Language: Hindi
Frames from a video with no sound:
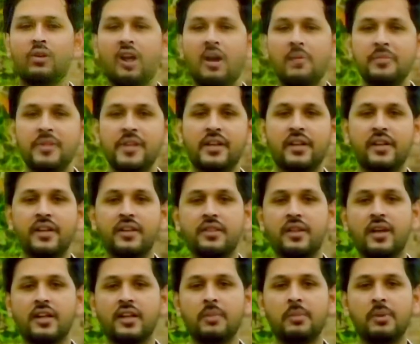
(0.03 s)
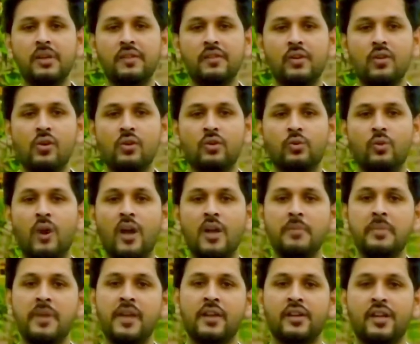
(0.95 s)
आप देख रहे हैं साकिब अली व्लॉग तो
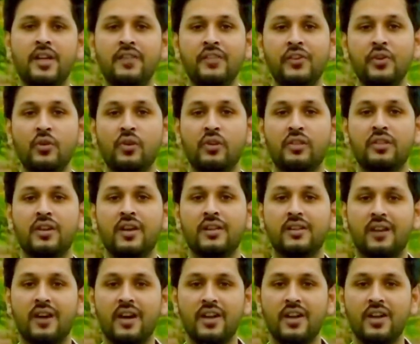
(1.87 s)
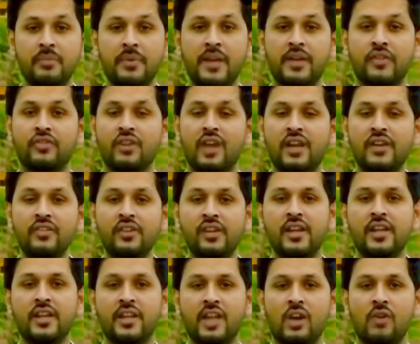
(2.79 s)
आज मैं एक नई वीडियो के साथ आया हूँ एक
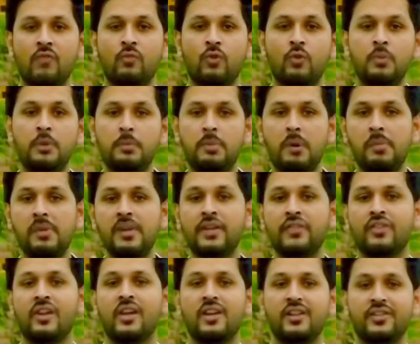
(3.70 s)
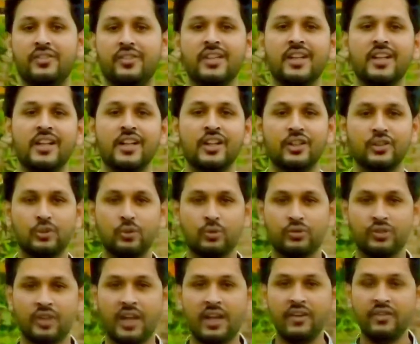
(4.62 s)
चैलेंज लेके आया हूँ वो भी पब्लिक चैलेंज
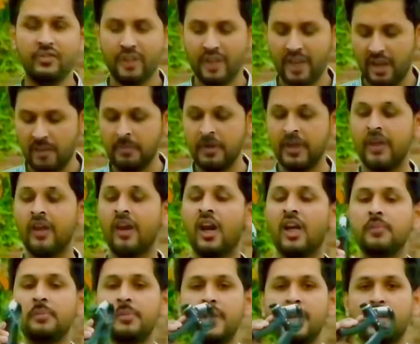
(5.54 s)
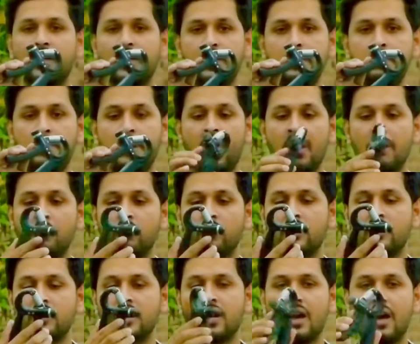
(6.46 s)
तो चैलेंज ये है मेरे हाथ में एक क्लिपर
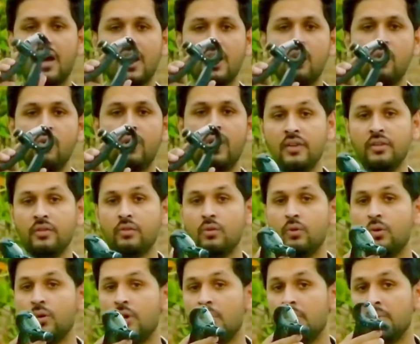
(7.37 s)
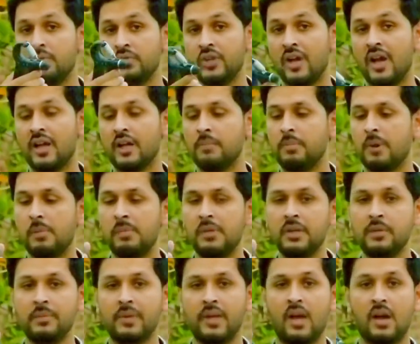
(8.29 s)
आपको नज़र आ रहा होगा इसको हम जाके
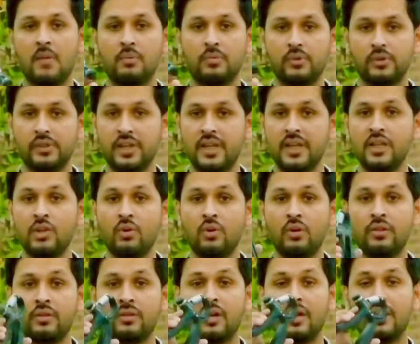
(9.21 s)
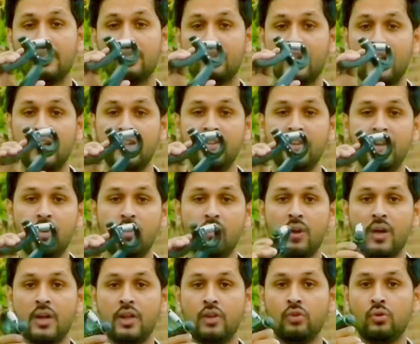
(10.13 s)
पब्लिक में आप देंगे और इसका चैलेंज ये
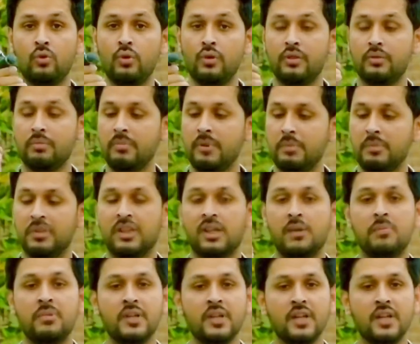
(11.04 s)
होगा कि जो इसमें मतलब